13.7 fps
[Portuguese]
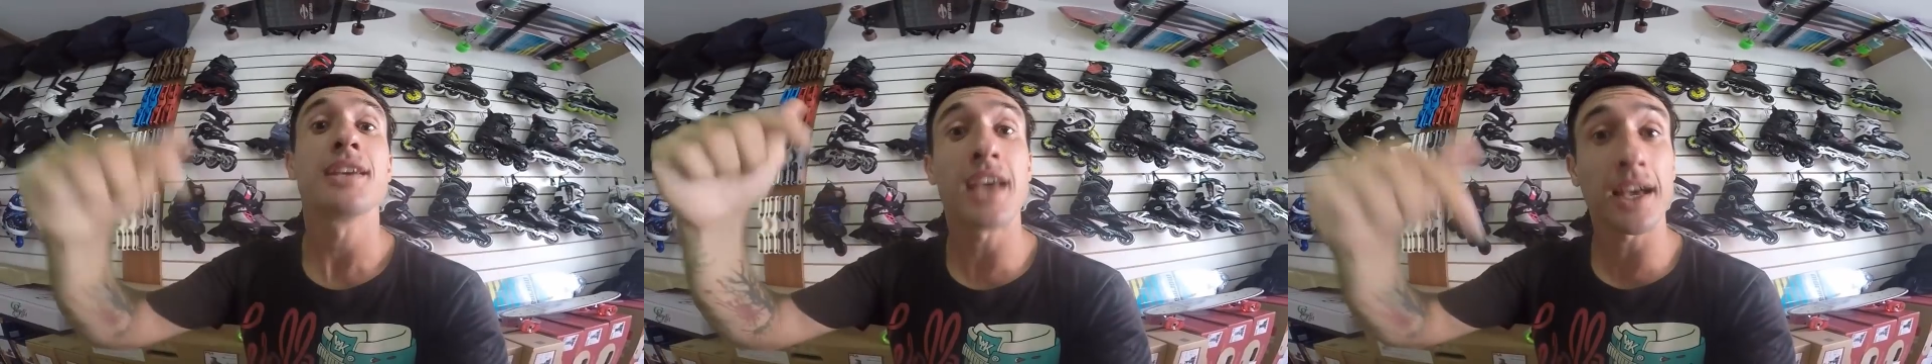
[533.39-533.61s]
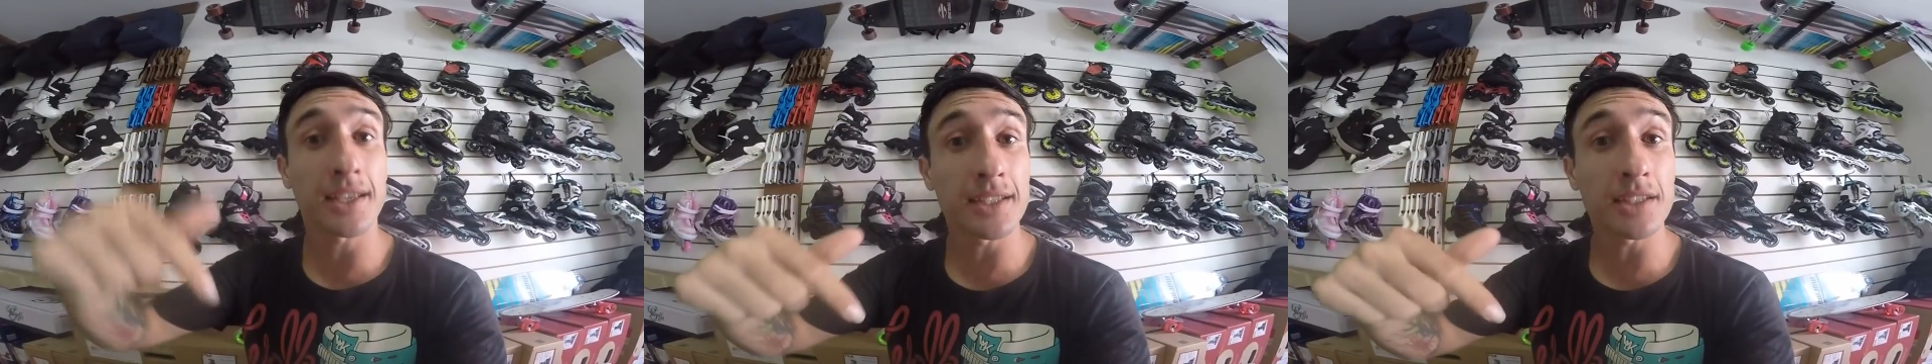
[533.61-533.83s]

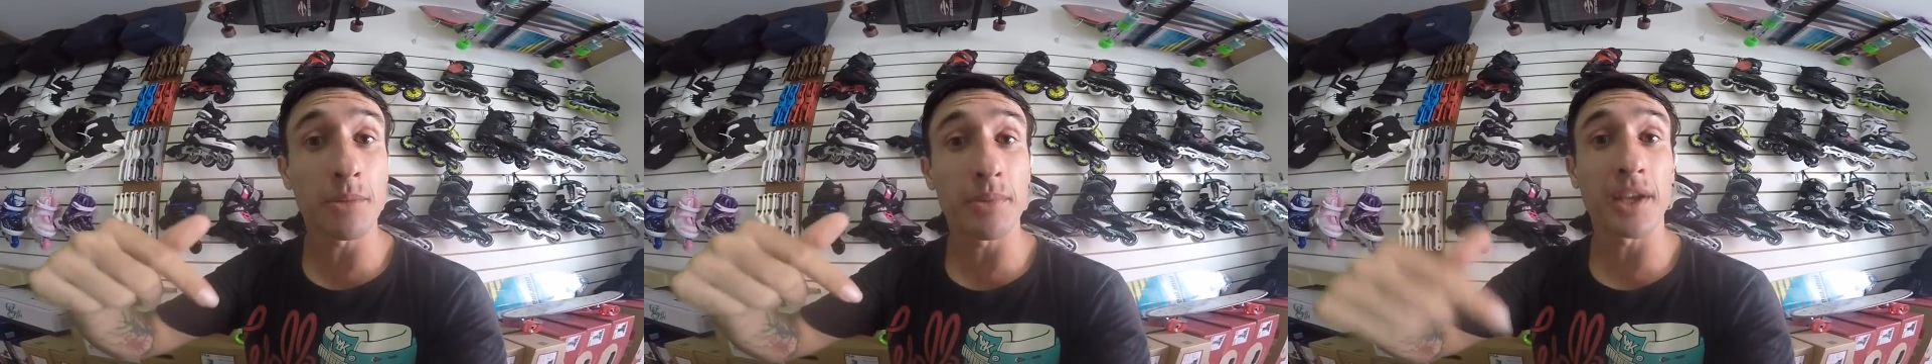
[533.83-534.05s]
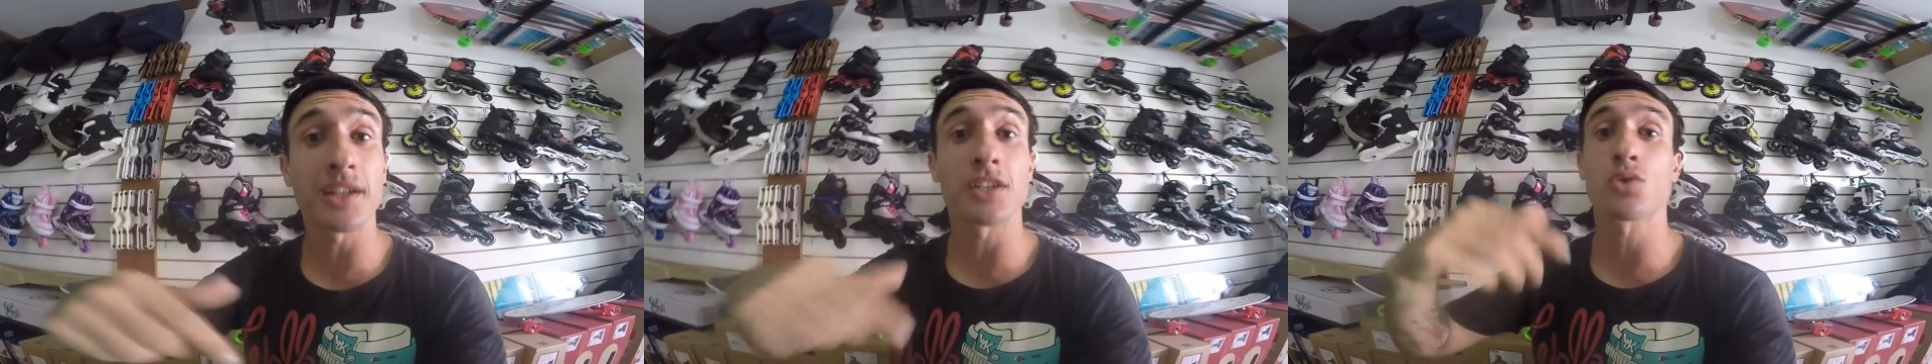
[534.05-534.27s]
E aqui
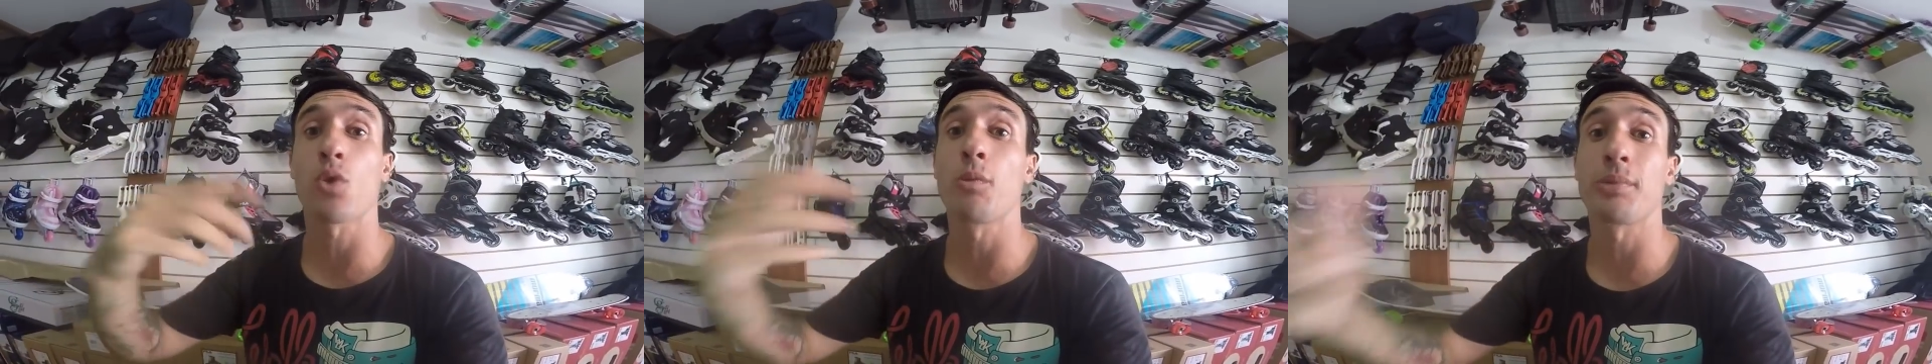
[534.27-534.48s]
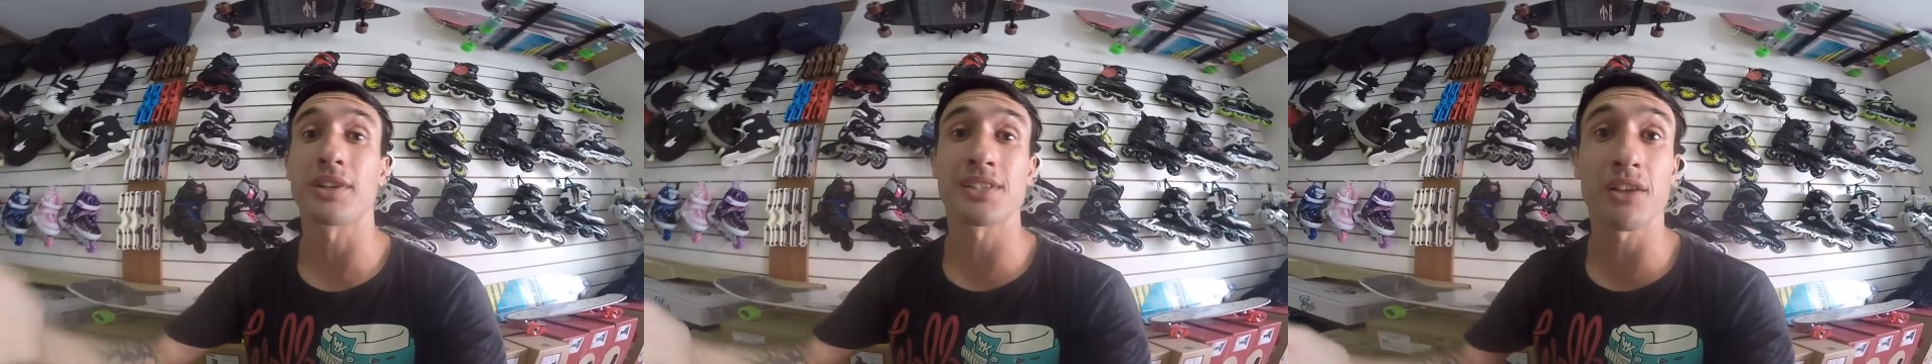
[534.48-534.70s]
também nas
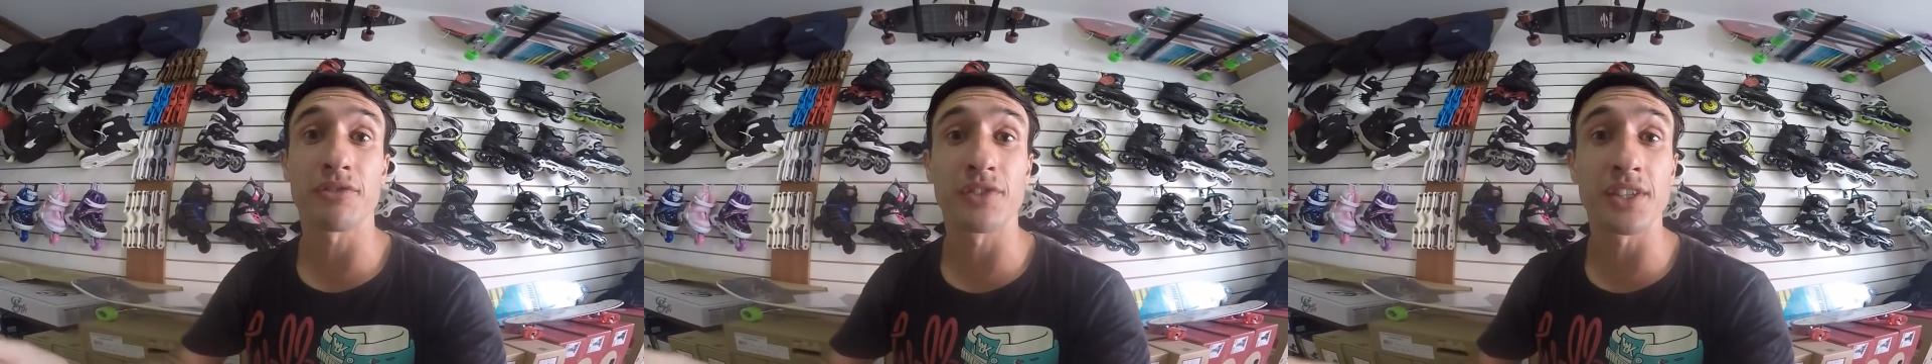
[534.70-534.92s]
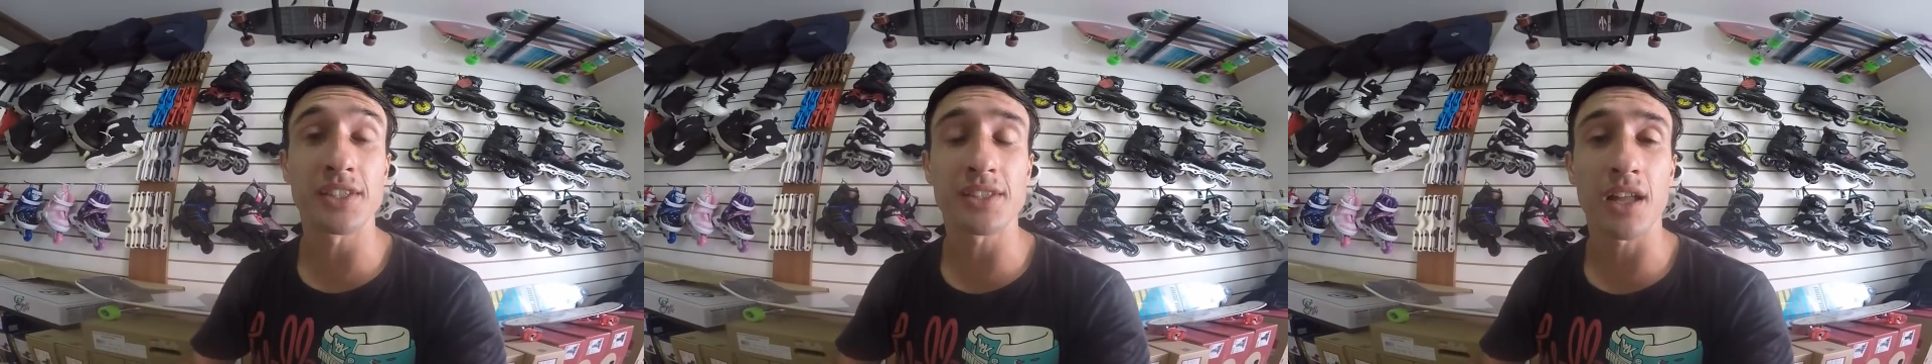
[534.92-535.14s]
compras à
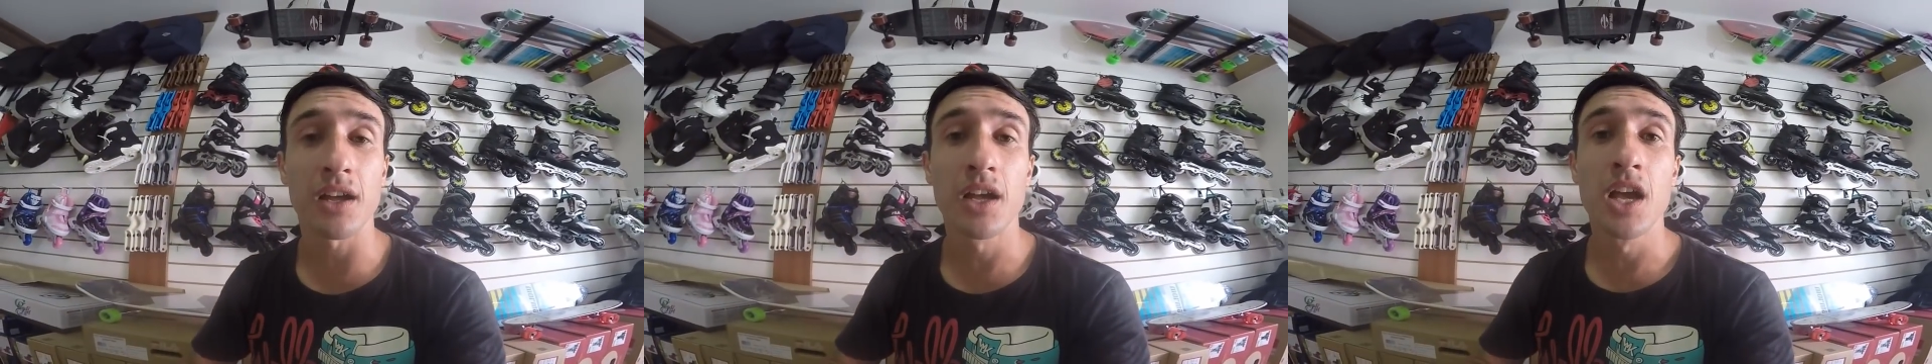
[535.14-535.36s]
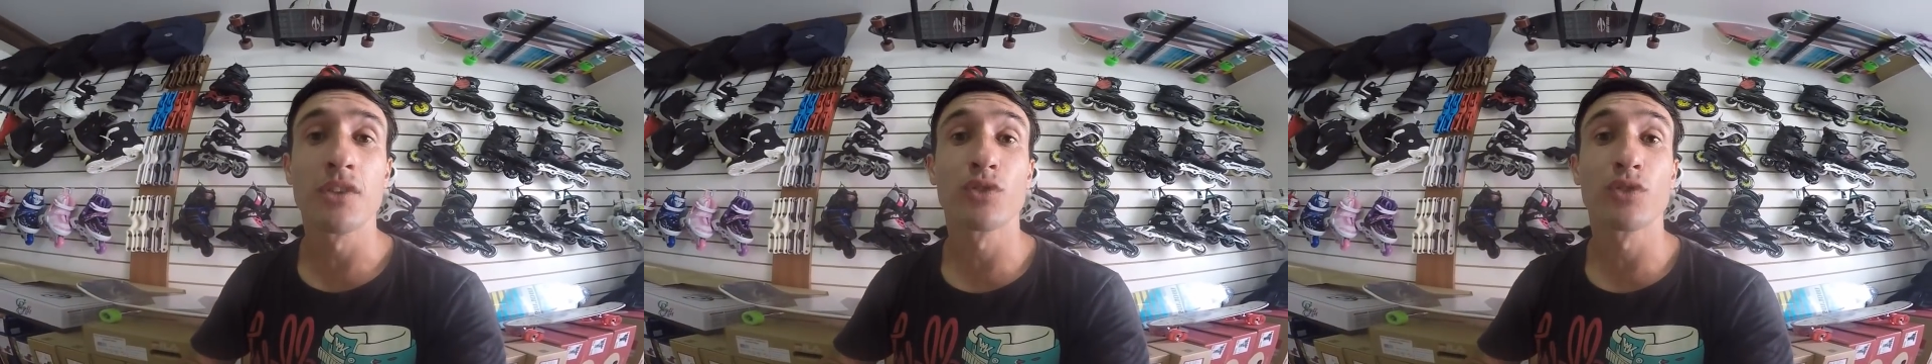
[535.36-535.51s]
vista,